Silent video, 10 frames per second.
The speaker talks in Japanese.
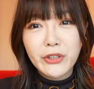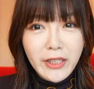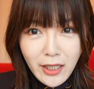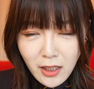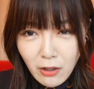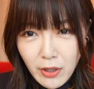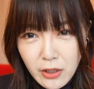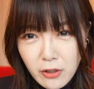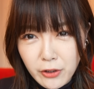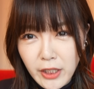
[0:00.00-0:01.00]
使い方は
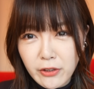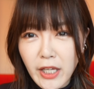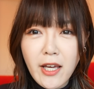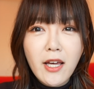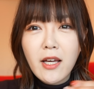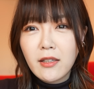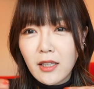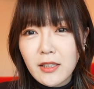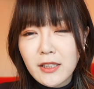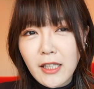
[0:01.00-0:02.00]
人それぞれ
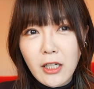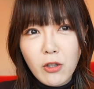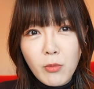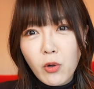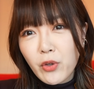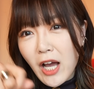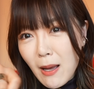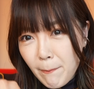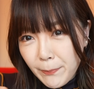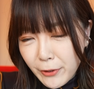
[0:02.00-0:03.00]
なんですけれども、この
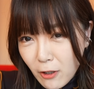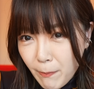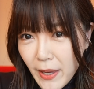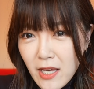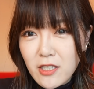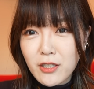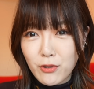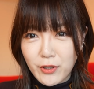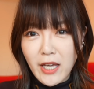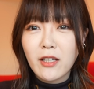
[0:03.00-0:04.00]
Apple
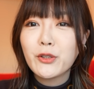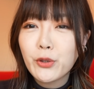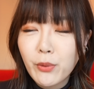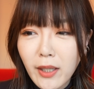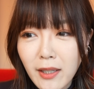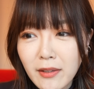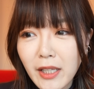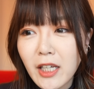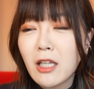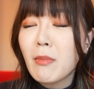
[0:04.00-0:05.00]
Pencil で直感
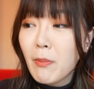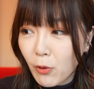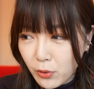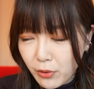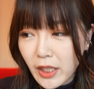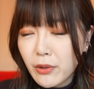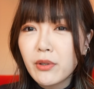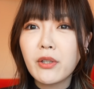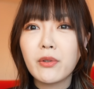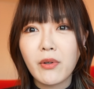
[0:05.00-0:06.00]
的にメモを取れるっ
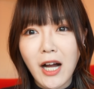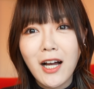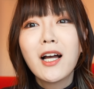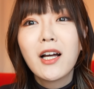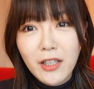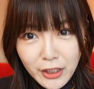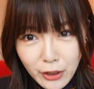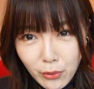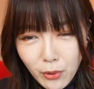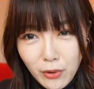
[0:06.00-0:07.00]
ていうのがい
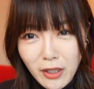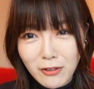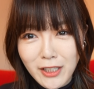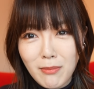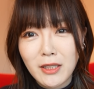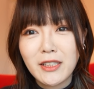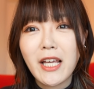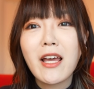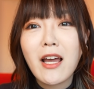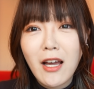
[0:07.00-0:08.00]
いところでございます
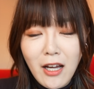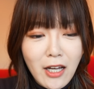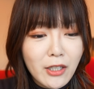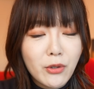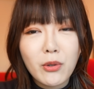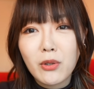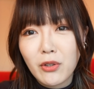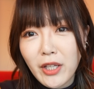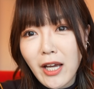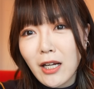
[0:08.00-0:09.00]
ね。はい、というこ
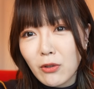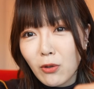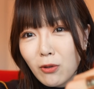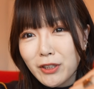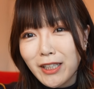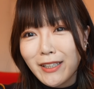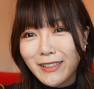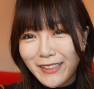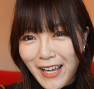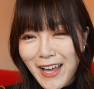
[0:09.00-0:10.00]
とで、あの、こちらですね、